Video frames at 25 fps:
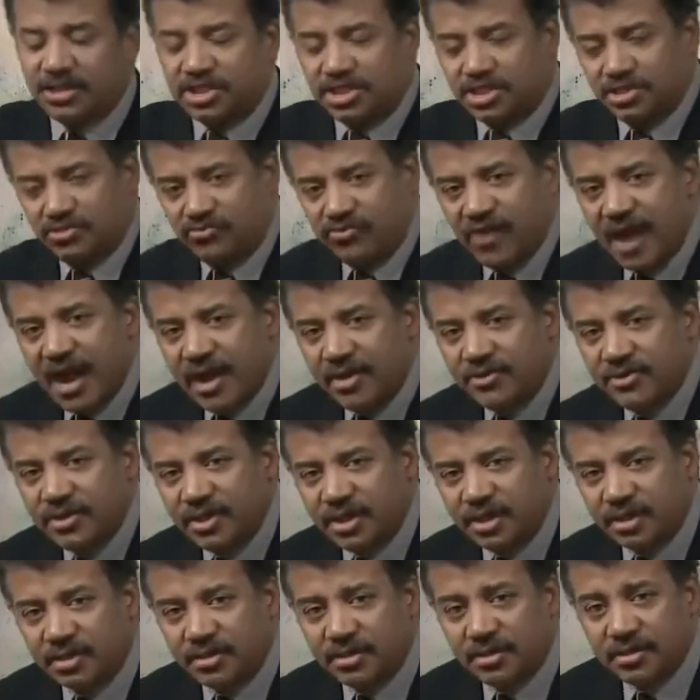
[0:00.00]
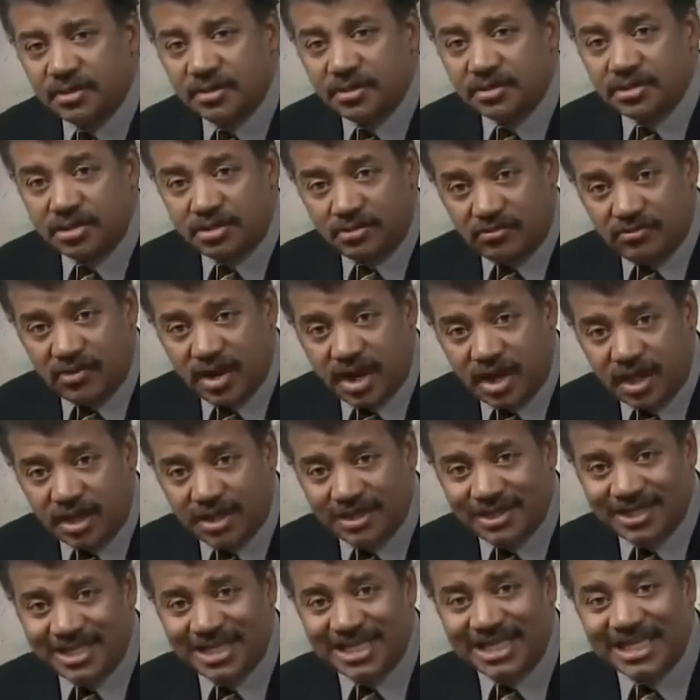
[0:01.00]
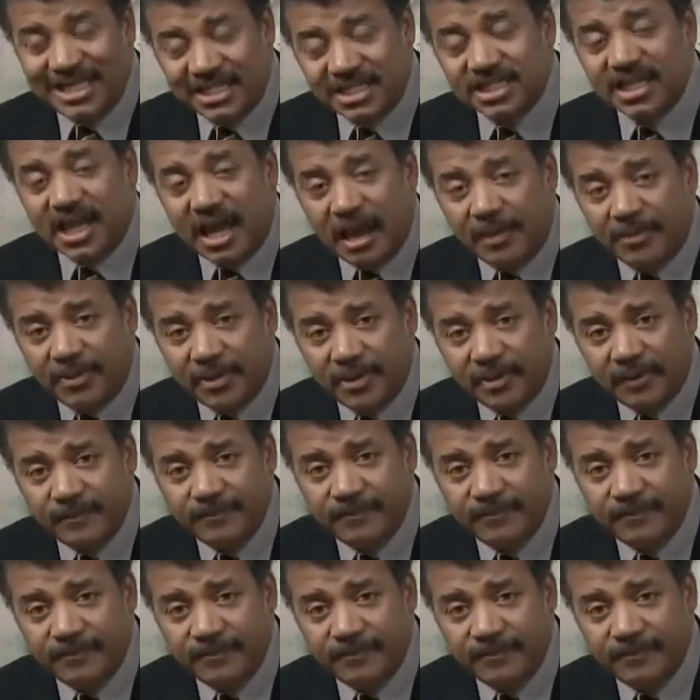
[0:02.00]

el terreno circundante se calienta.